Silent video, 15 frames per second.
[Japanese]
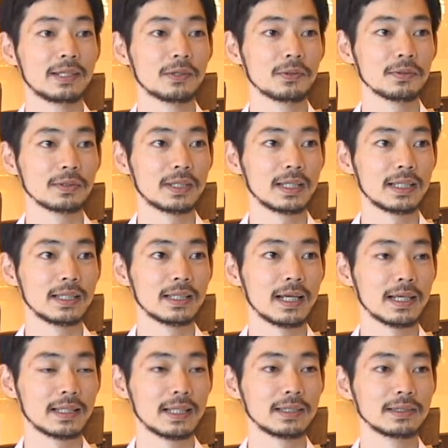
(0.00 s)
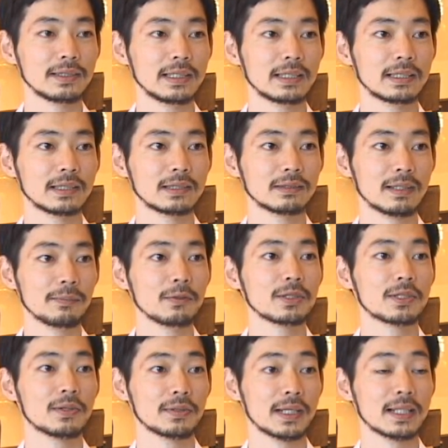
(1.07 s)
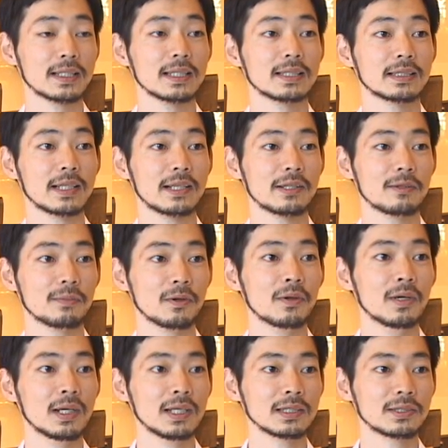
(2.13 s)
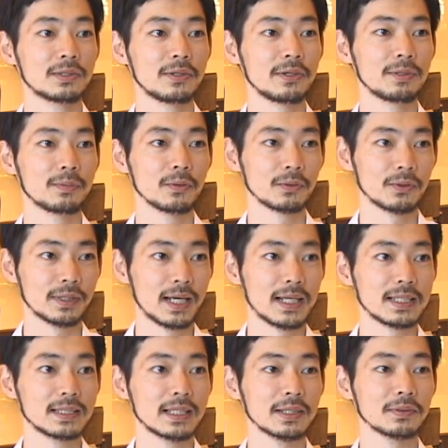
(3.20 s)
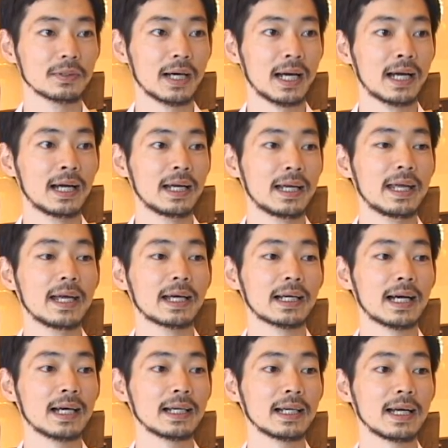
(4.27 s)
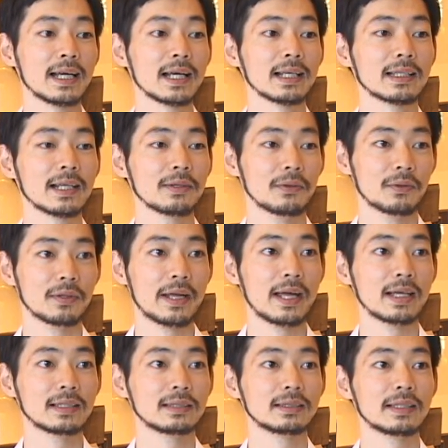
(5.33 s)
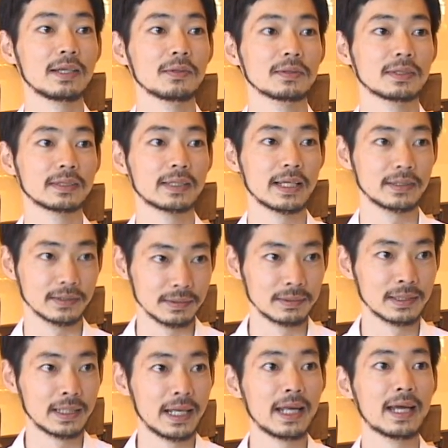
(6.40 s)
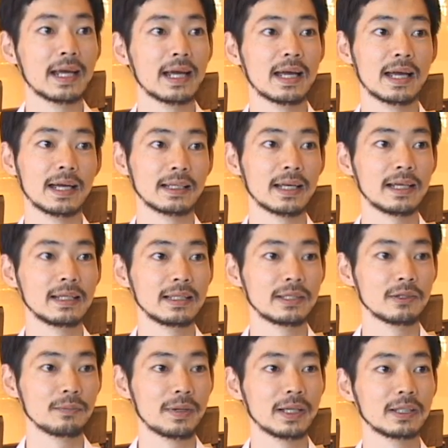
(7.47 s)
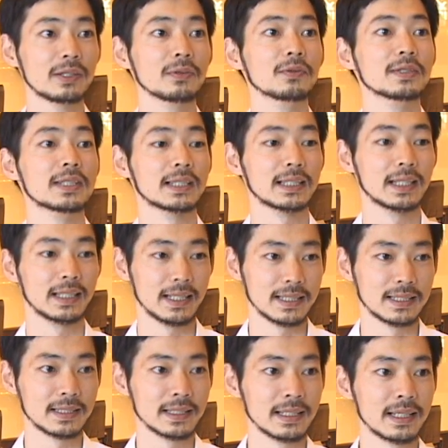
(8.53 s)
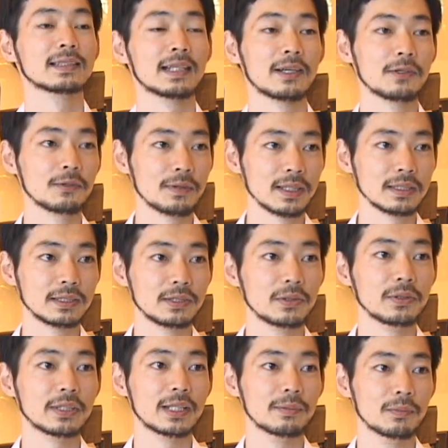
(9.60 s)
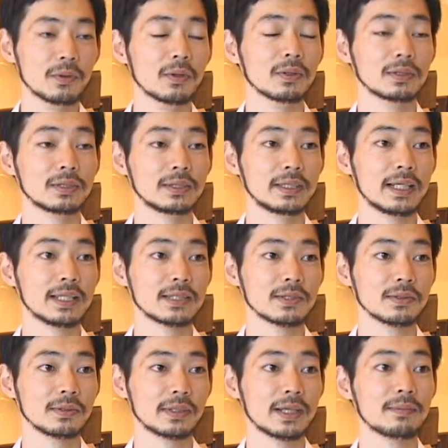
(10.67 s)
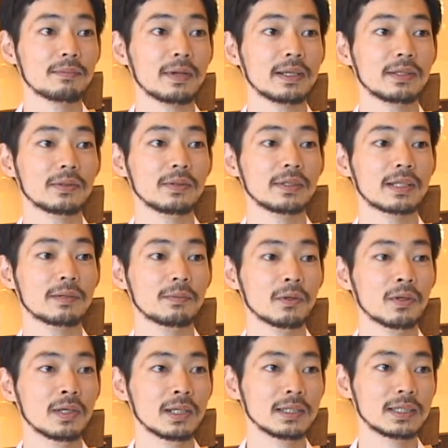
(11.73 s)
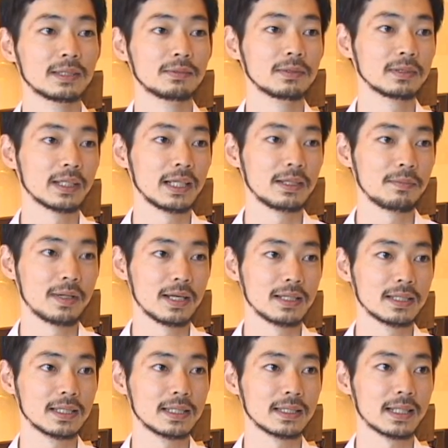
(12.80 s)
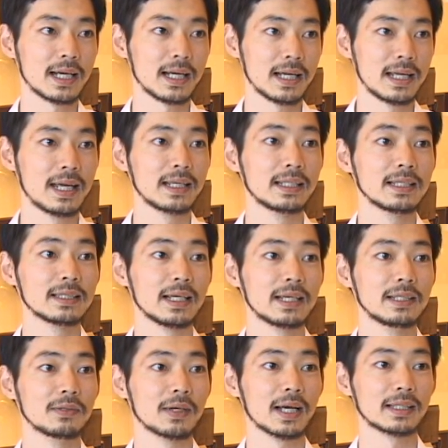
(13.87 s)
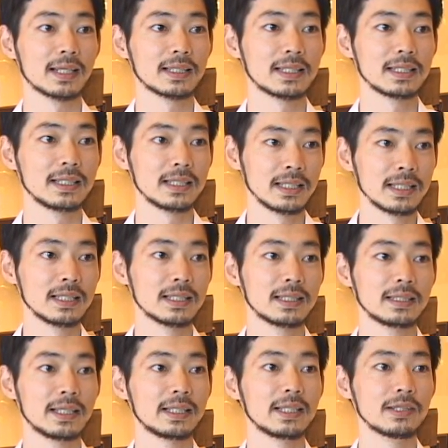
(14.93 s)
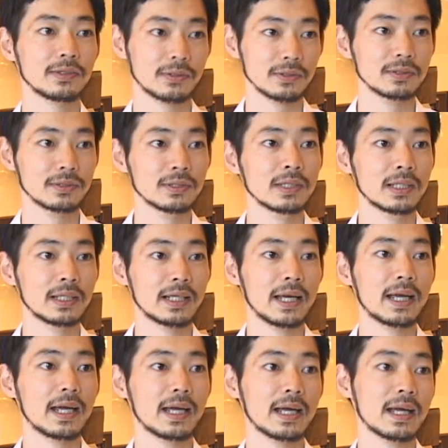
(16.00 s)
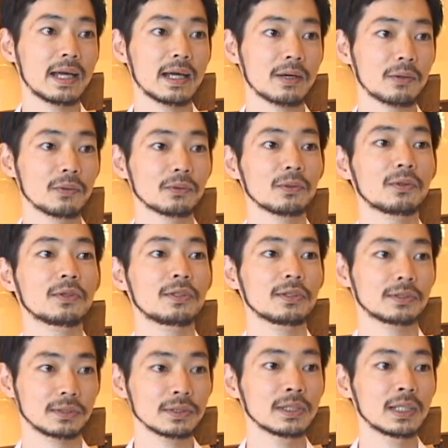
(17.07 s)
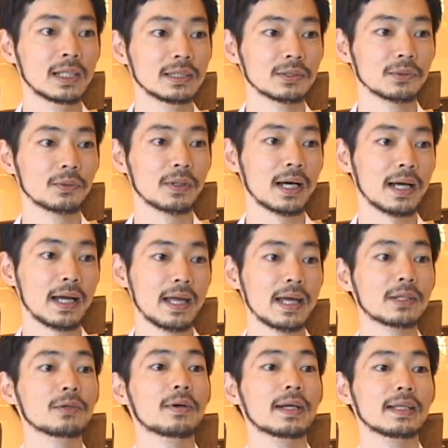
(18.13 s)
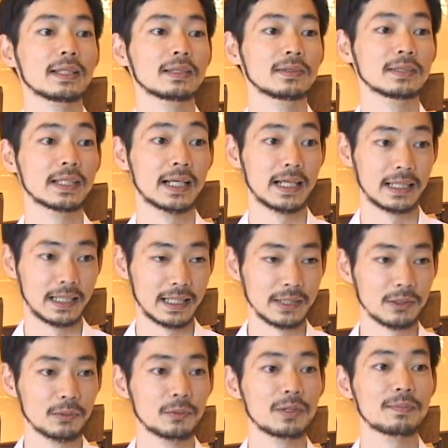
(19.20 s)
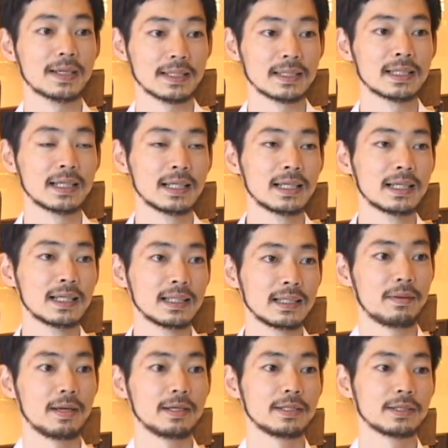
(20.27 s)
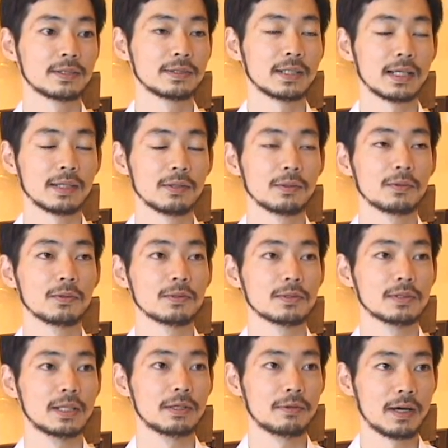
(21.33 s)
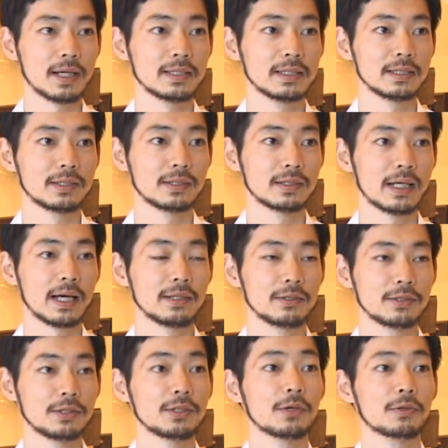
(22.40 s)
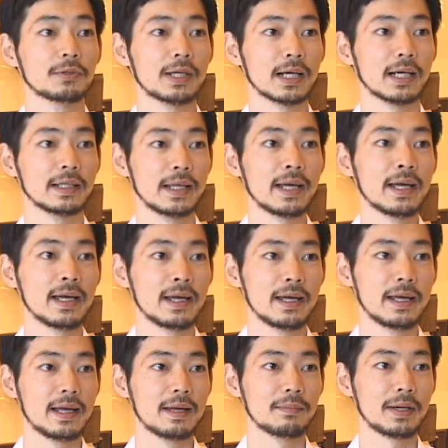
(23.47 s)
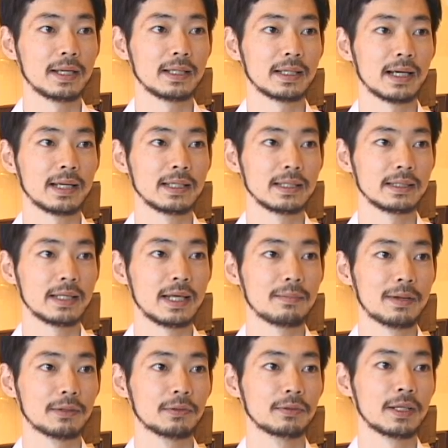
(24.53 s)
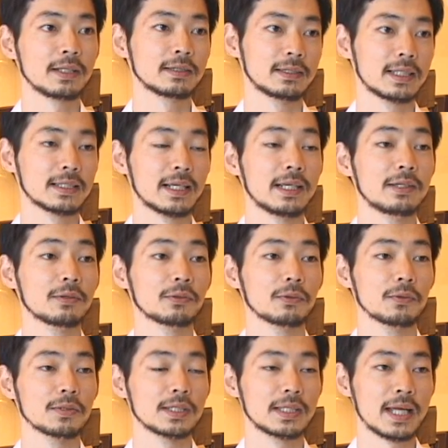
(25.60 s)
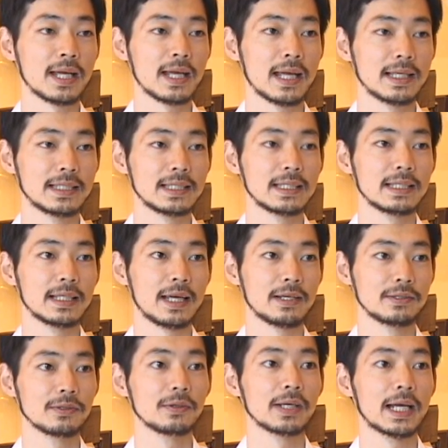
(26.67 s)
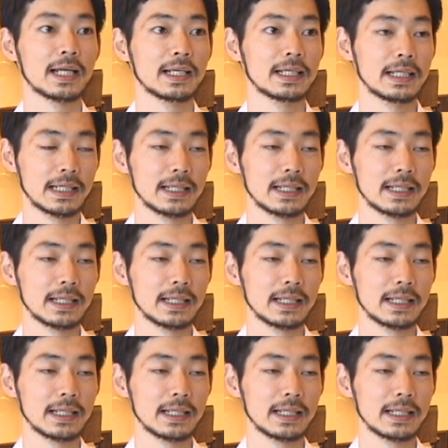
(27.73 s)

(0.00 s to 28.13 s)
基本的なテクニックはもちろんなんですけれどもそれよりもっと大事なのが考え方の癖をつける原理の勉強の仕方ですサロンワークにおいてもクリエーションの現場においても自分がイメージしたデザインを形にできるというコントロール力そこが問われてくるんじゃないかなと思いますベーシックカットコースでは10回の授業の中で毎回テーマとなるデザインを通して GL の原理